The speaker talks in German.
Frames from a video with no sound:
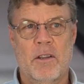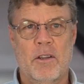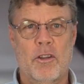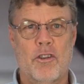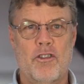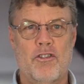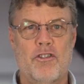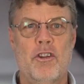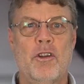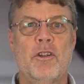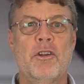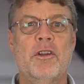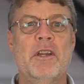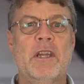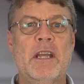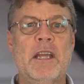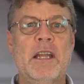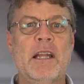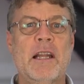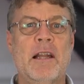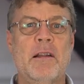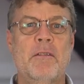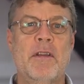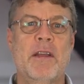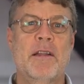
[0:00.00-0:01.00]
Da stehen
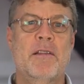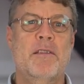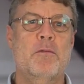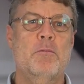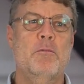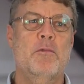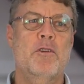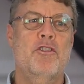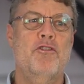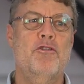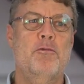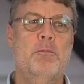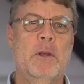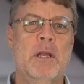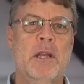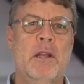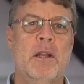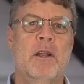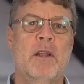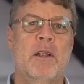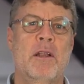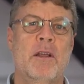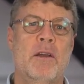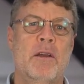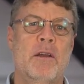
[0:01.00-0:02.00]
Titel wie zum
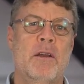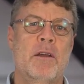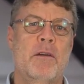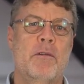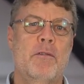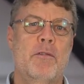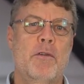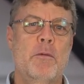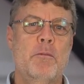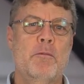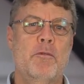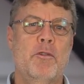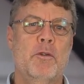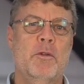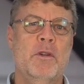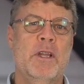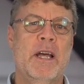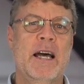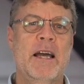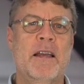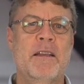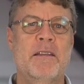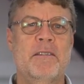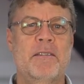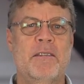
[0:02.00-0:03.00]
Beispiel
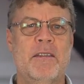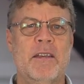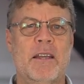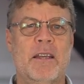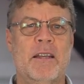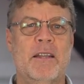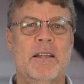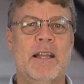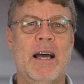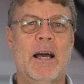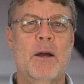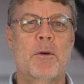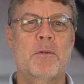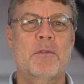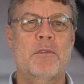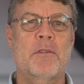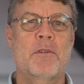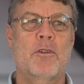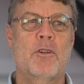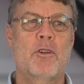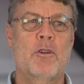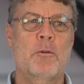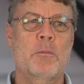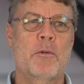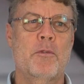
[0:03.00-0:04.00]

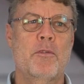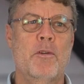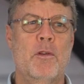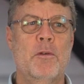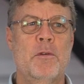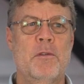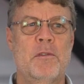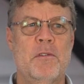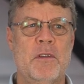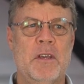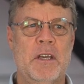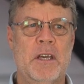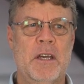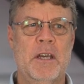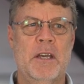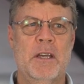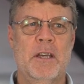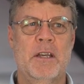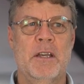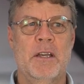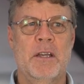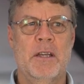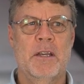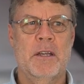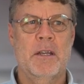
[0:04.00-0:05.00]
35.000 überflüssige